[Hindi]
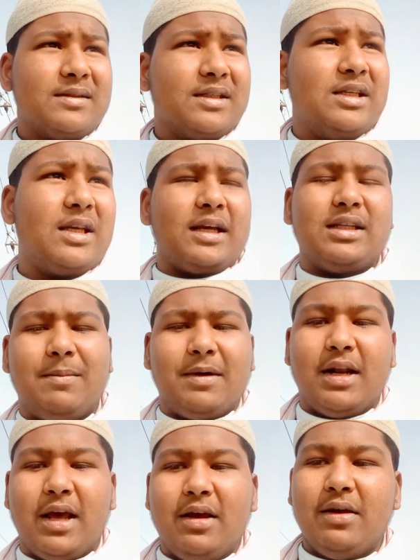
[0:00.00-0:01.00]
कि कैसे
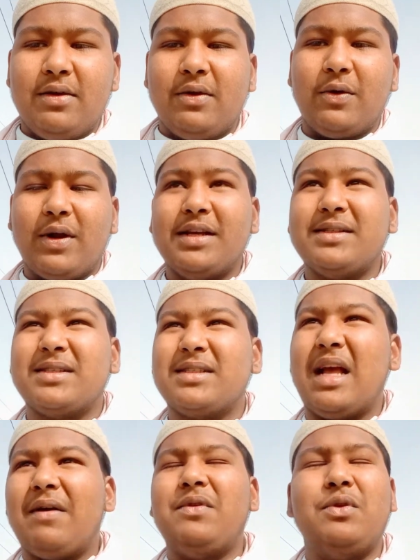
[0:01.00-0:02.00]
बन रहा है गाइस
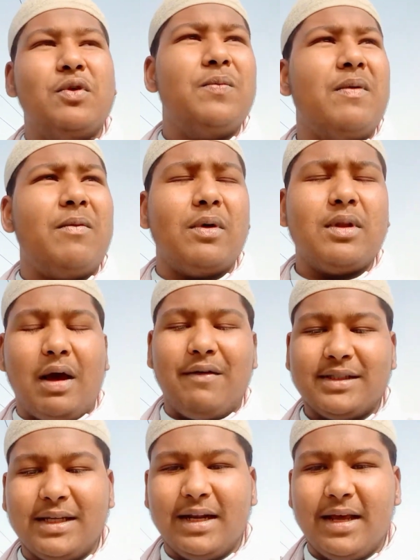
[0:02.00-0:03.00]
काफ़ी धूप है बहुत
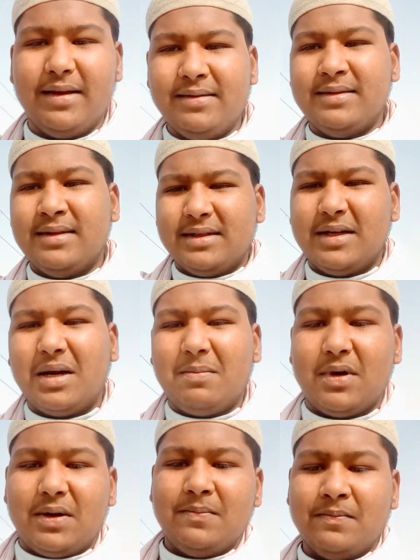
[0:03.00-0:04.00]
हवा चल रहा है
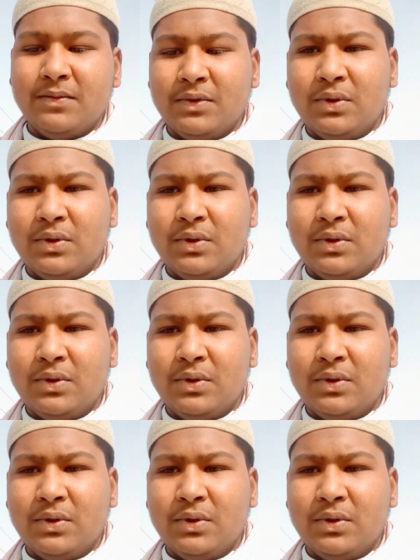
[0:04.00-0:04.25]
गर्म गर्म